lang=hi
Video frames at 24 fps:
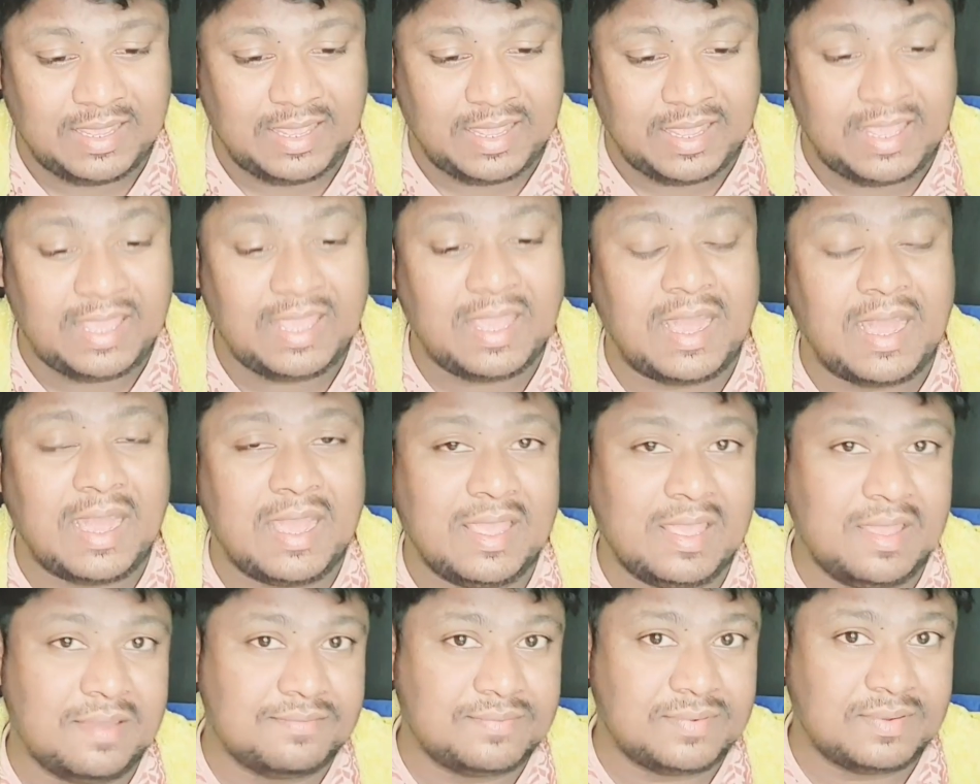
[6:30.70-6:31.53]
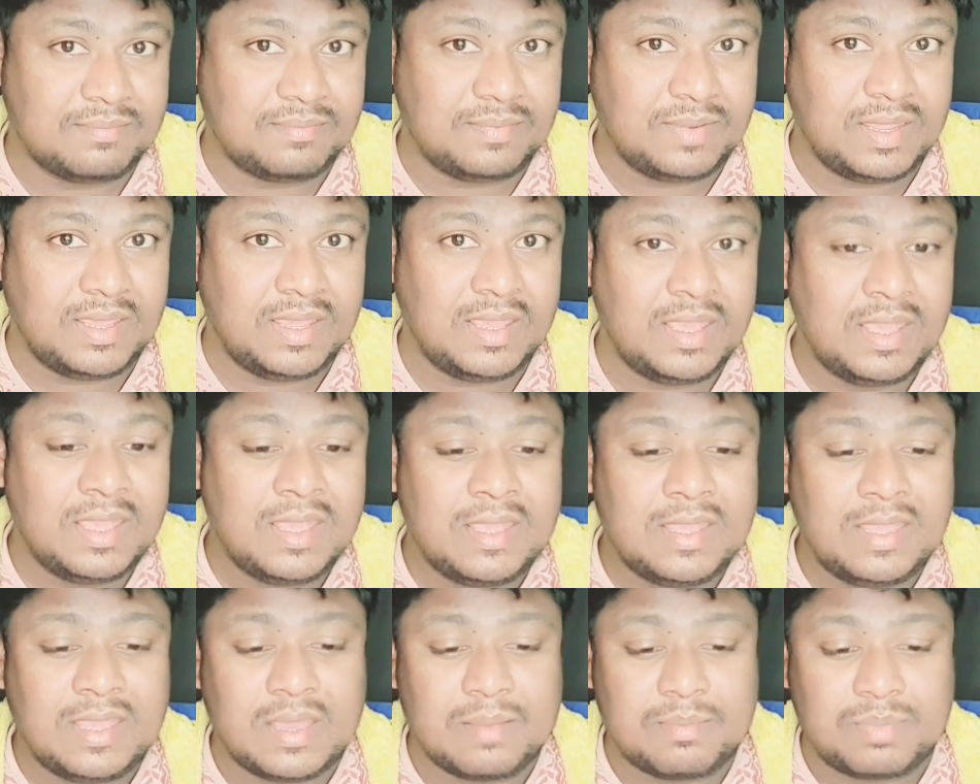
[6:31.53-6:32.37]
ए आई एफ एफ ने
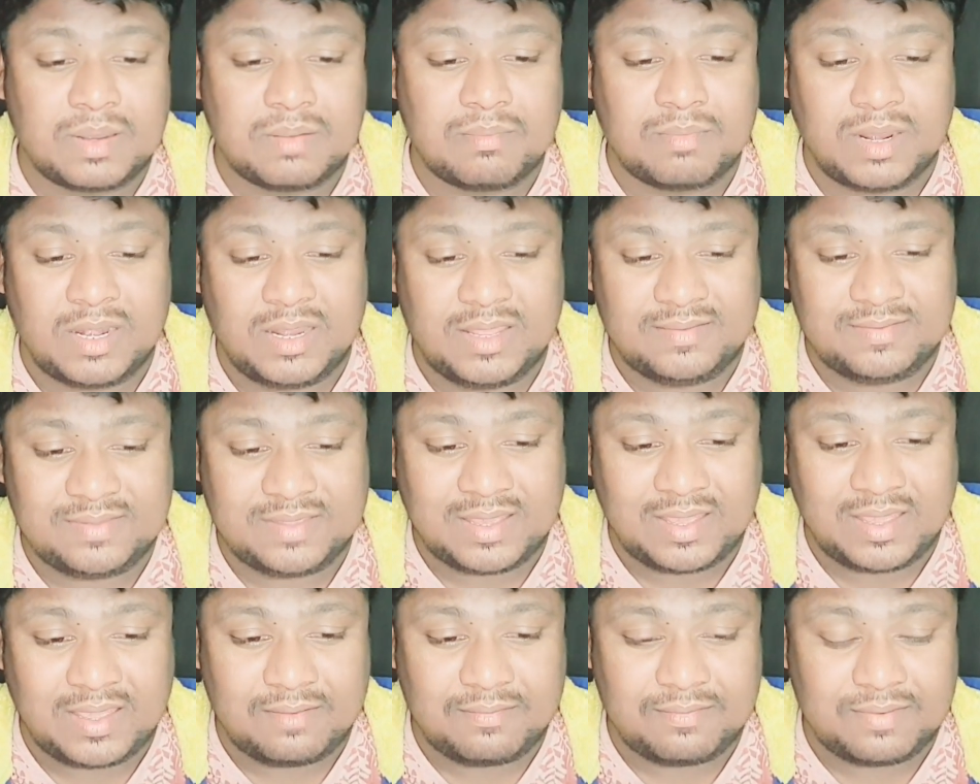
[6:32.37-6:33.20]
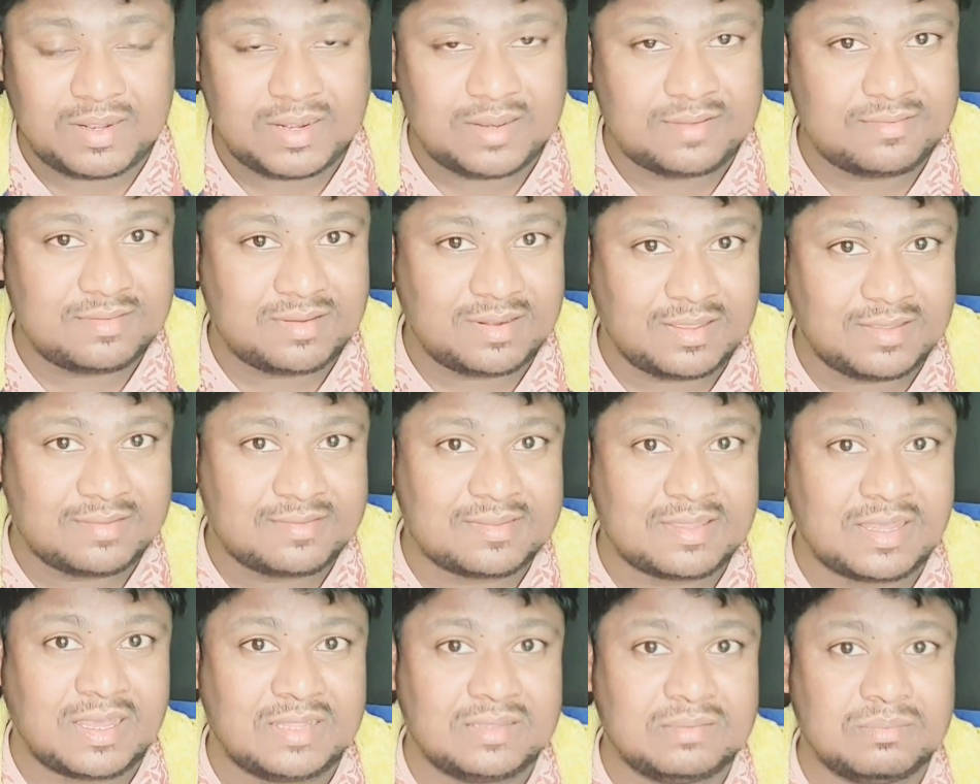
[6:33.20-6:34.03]
यहाँ पर मलेशिया के फेडरेशन के
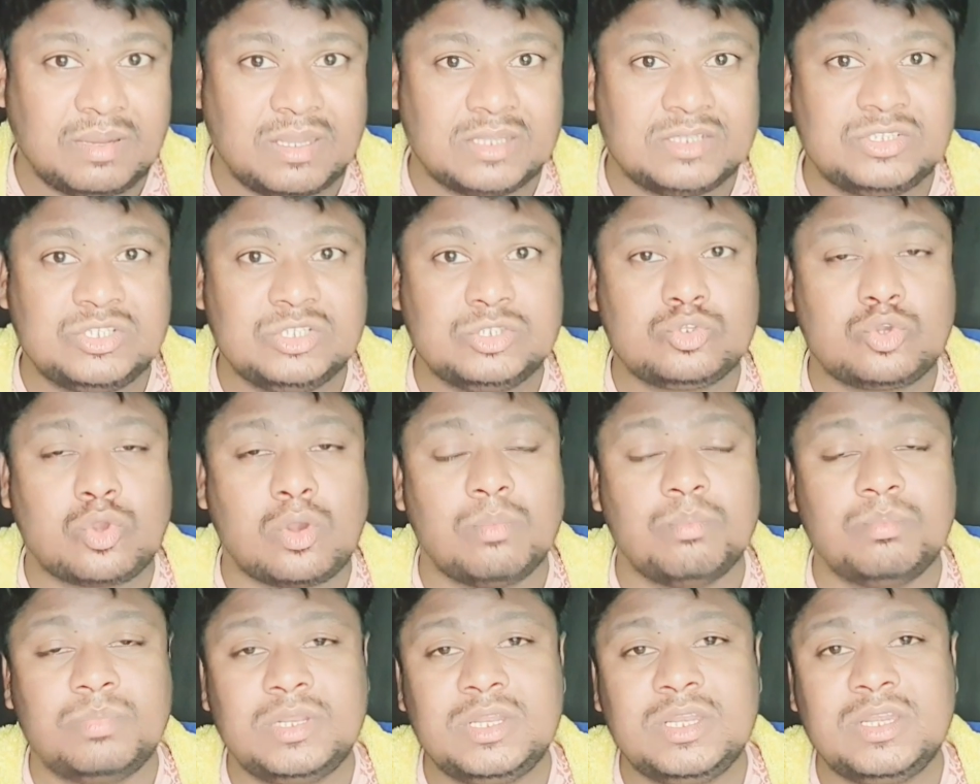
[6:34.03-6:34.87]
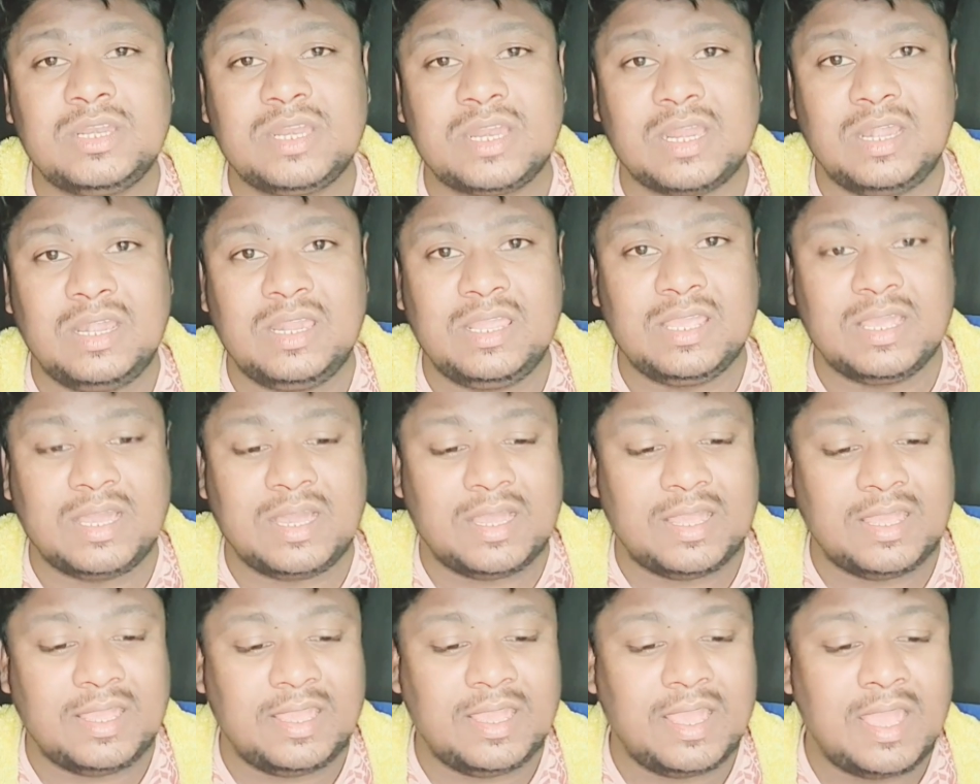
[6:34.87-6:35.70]
साथ बातचीत कंप्लीट कर लिया
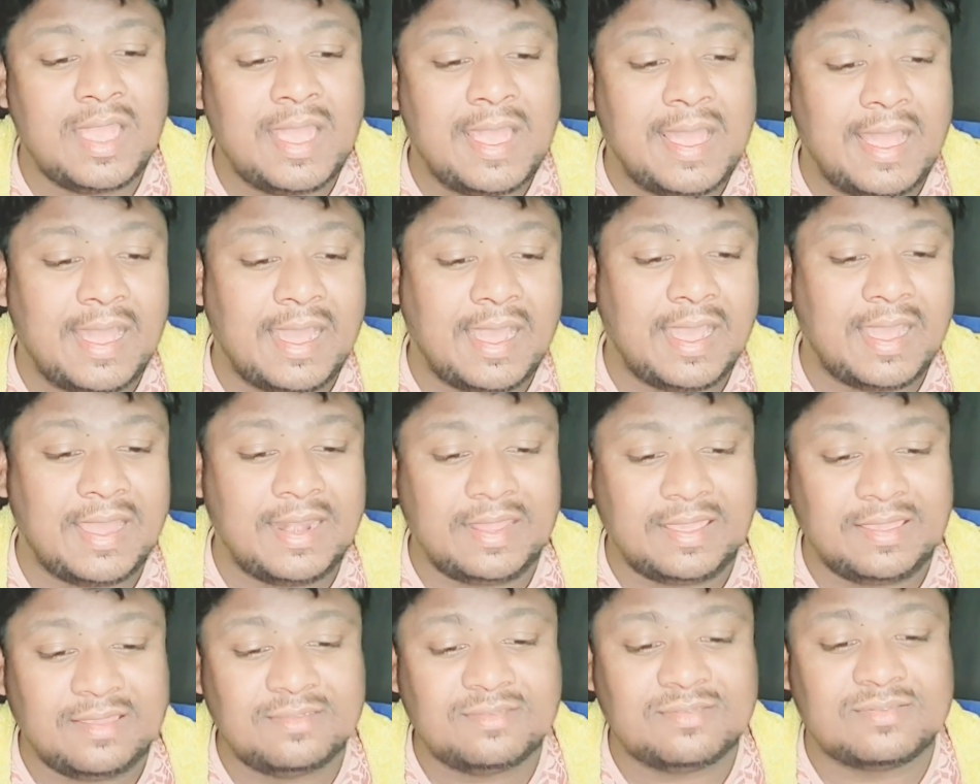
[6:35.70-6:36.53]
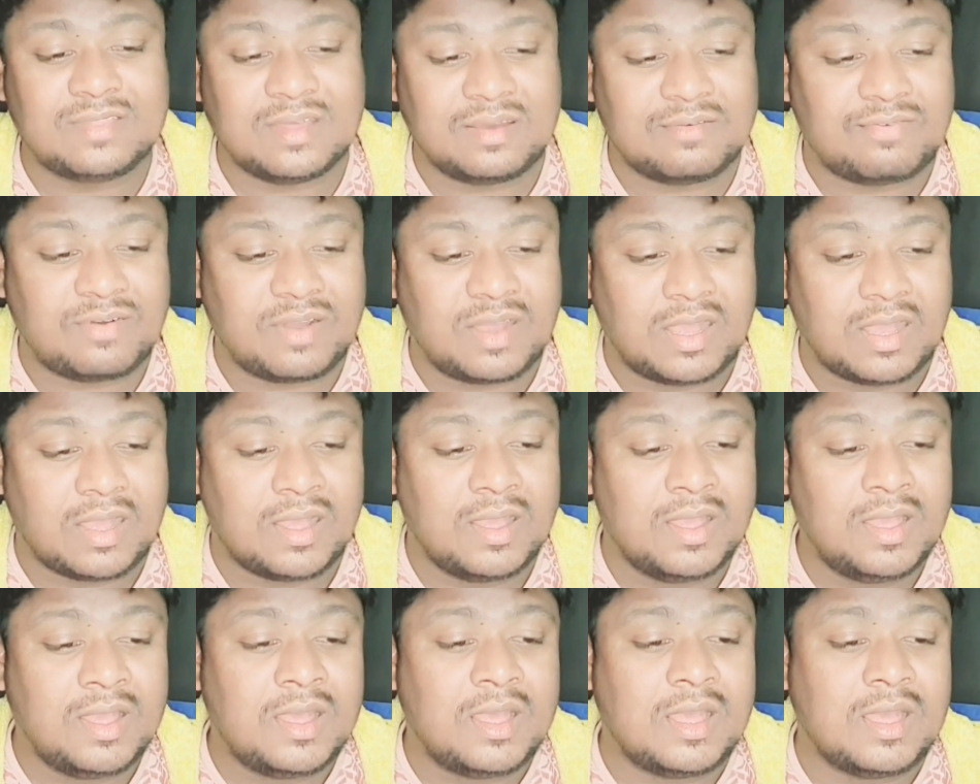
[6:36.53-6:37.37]
है अगर इस दफ़ा
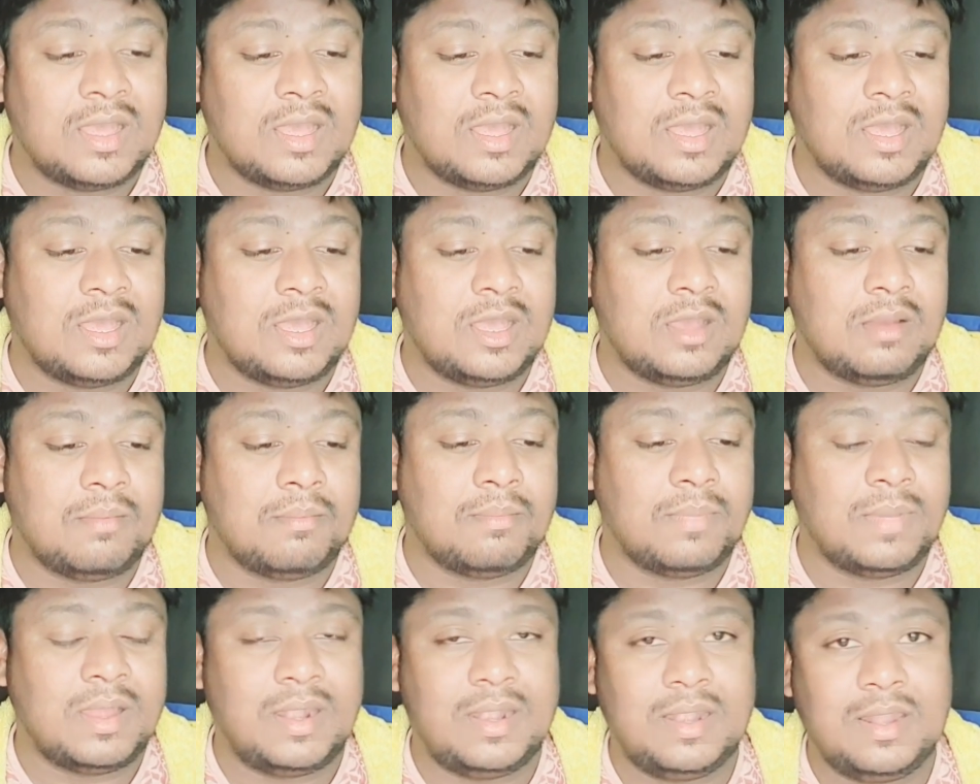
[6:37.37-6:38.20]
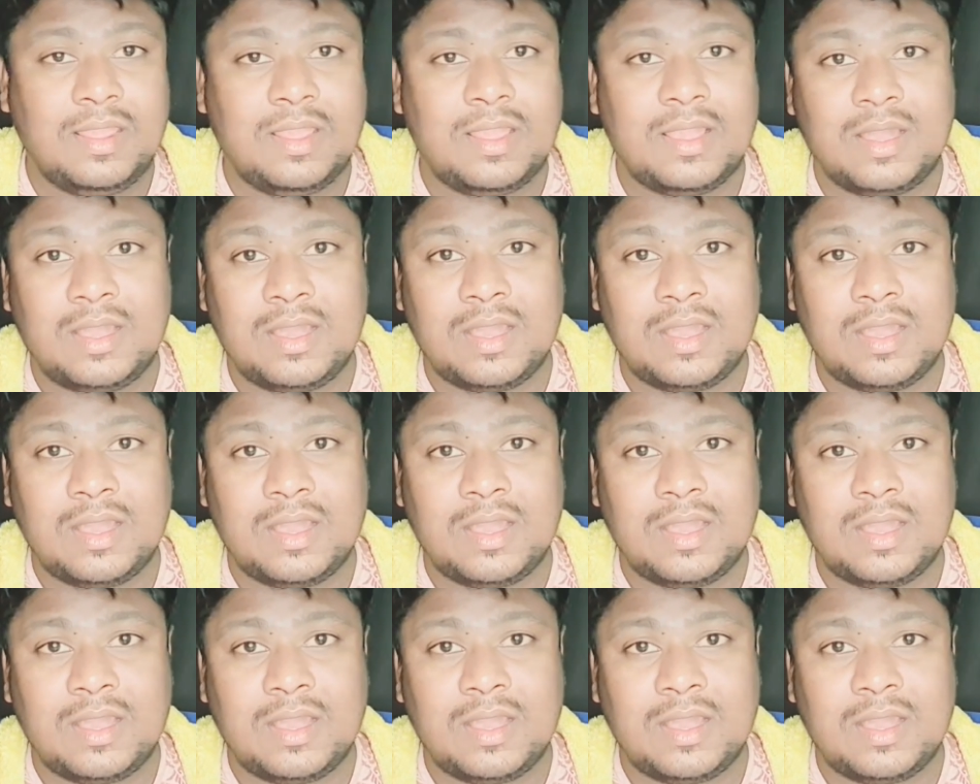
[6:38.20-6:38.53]
मर्डिका